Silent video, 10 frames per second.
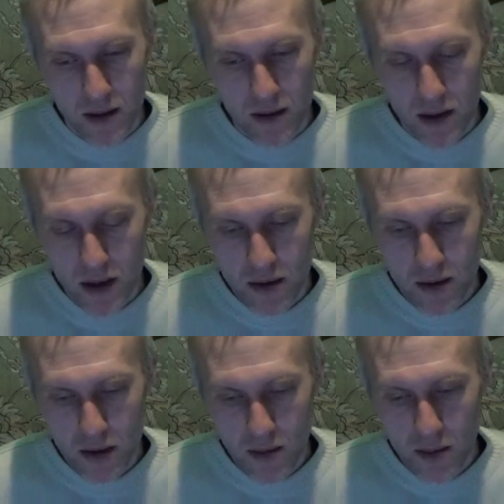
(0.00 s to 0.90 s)
здесь
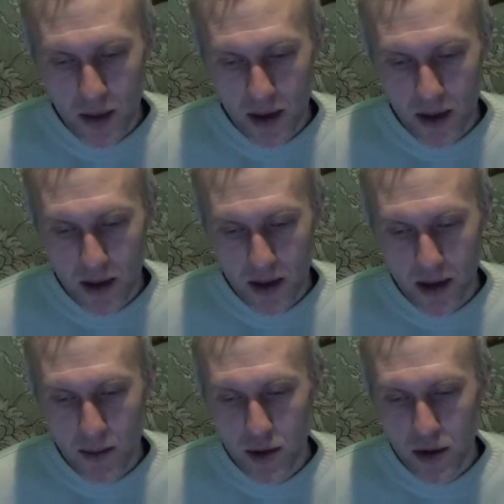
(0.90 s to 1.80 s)
очень внимательно надо быть,